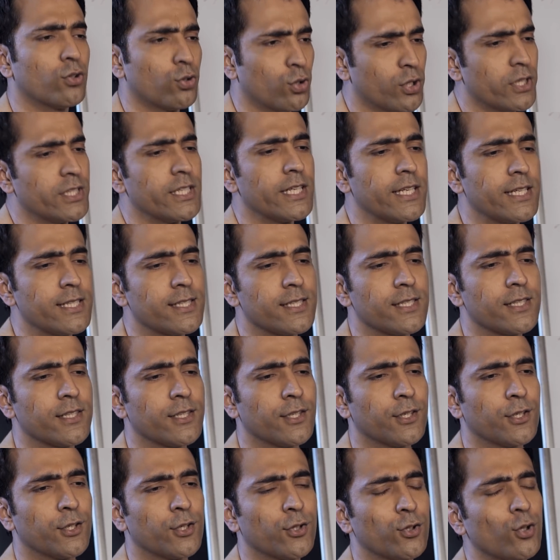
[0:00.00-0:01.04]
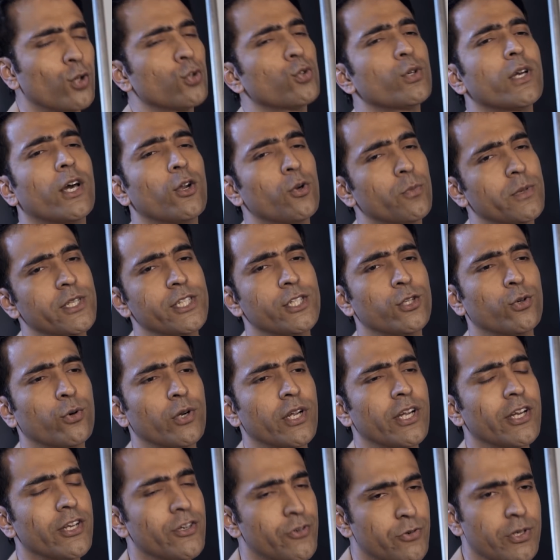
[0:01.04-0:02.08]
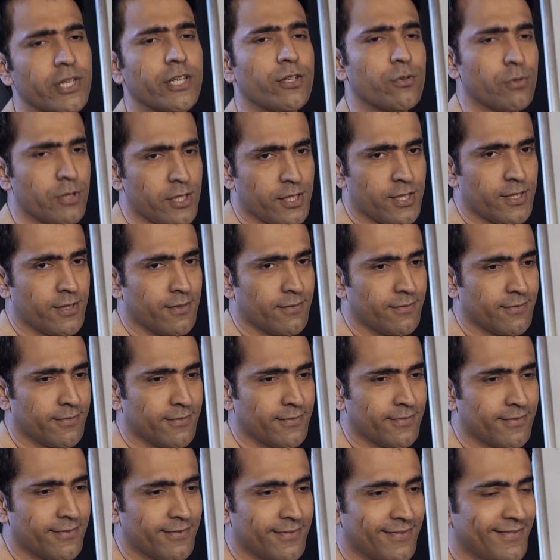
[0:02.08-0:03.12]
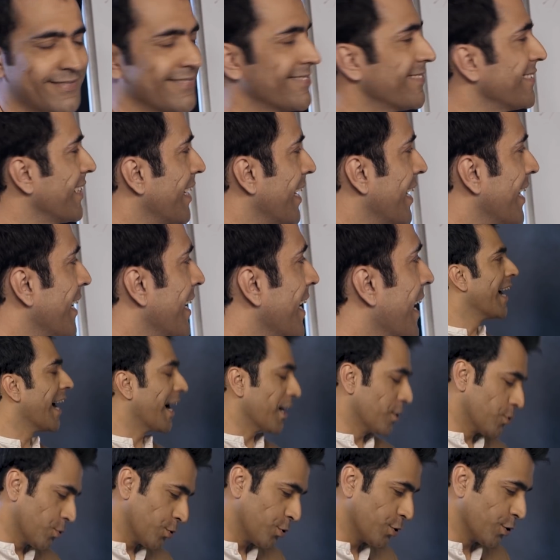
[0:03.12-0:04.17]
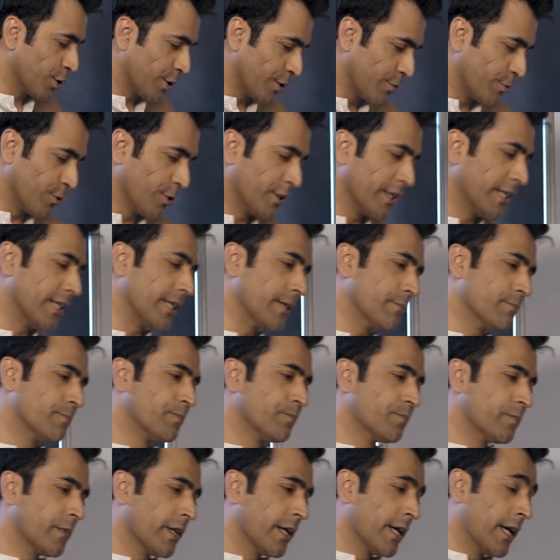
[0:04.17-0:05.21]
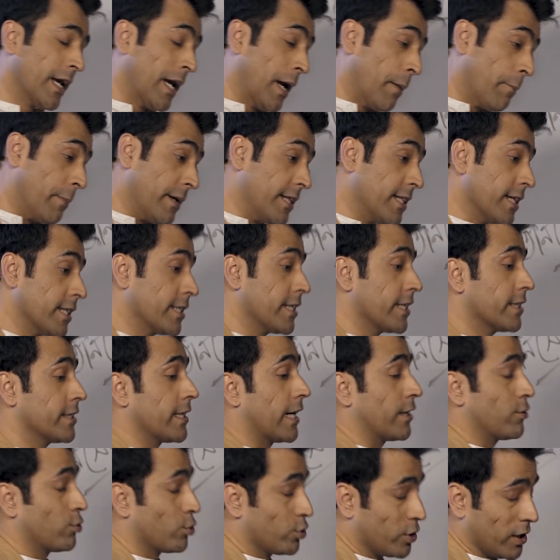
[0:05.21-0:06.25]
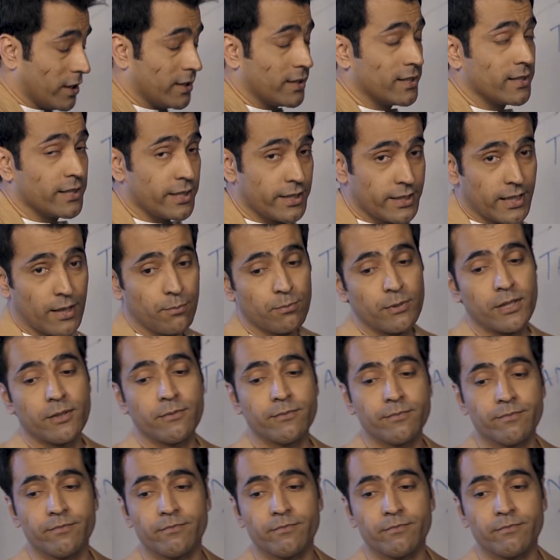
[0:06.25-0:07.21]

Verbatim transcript: যতটা জেনেছি ততই আরও বেশি করে ইন্ট্রিক্ট হয়েছি আর সত্যি কথা বলতে কি বিদেশের ছাত্রছাত্রীদের সামনে